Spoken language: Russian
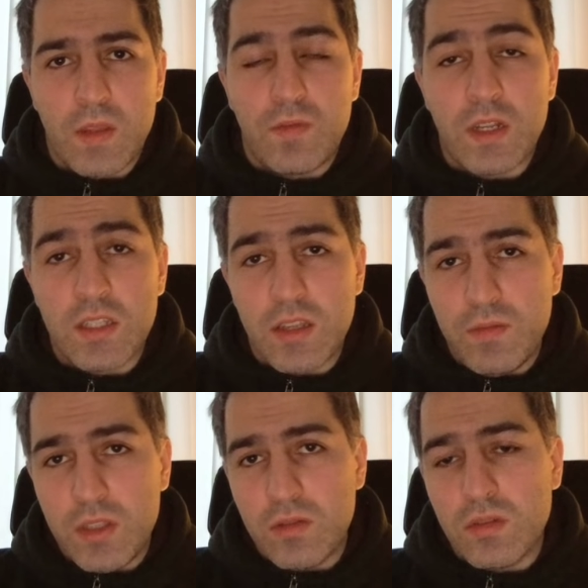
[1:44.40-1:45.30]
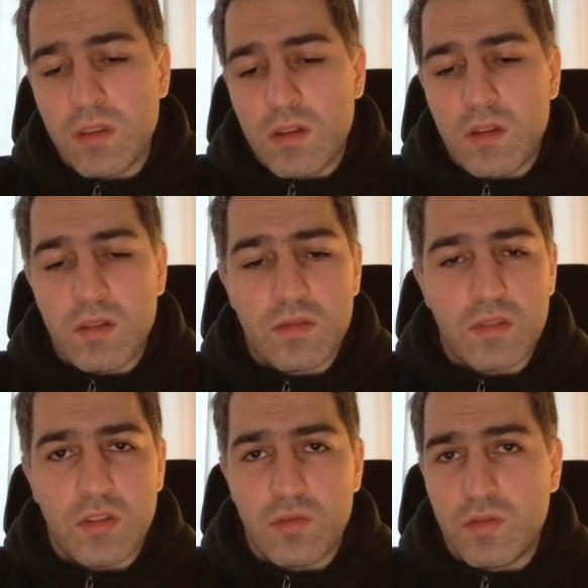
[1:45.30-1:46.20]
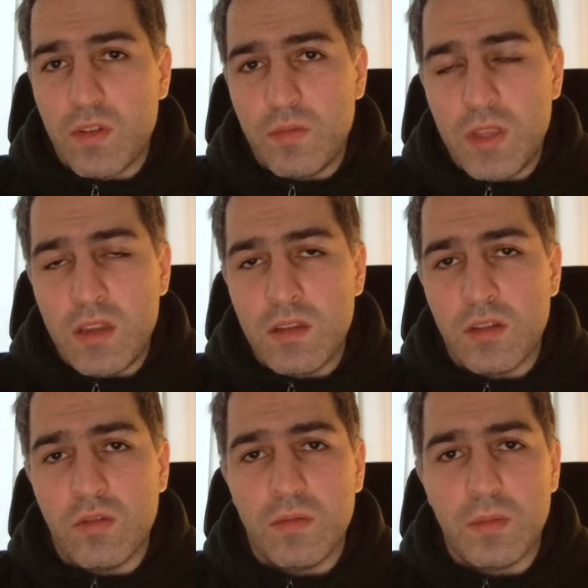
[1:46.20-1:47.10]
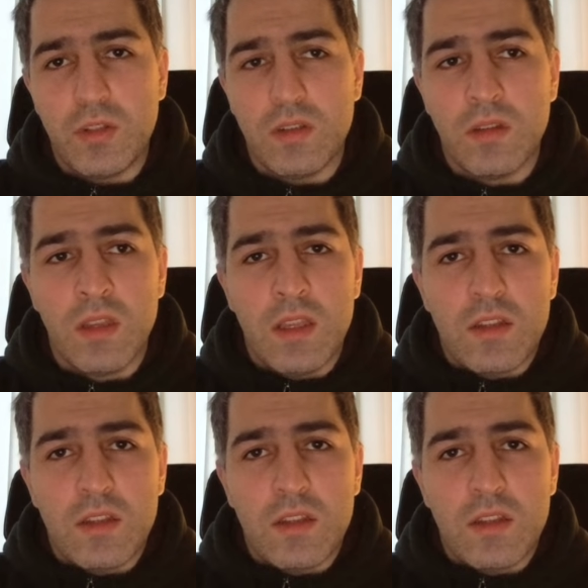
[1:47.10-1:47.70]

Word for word: В конце видео я скажу свое мнение о том вообще,